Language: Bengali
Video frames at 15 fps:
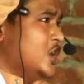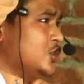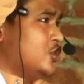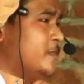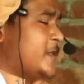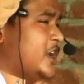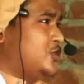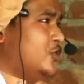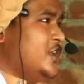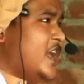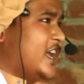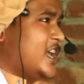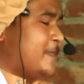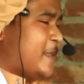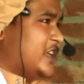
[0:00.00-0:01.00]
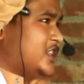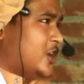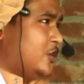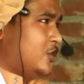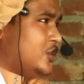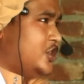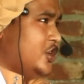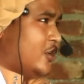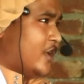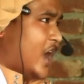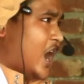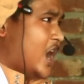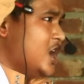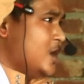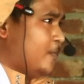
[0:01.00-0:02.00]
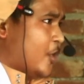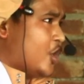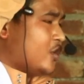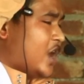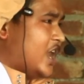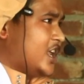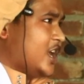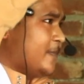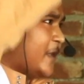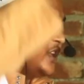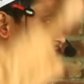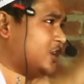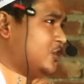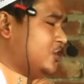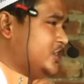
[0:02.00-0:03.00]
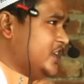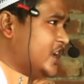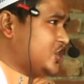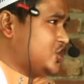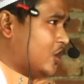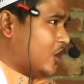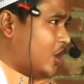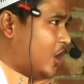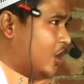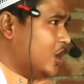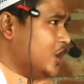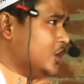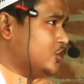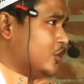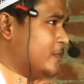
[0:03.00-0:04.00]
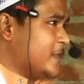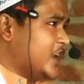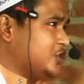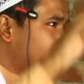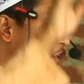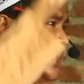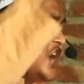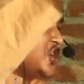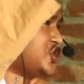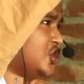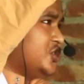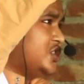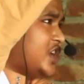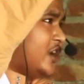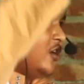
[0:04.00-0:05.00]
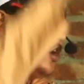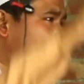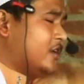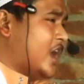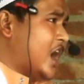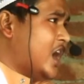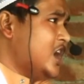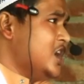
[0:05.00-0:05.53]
তোমরা দুনিয়াকে প্রাধান্য দিও না পরকালকে প্রাধান্য দিয়ে চলো তোমরা দুনিয়ার সন্তান হও না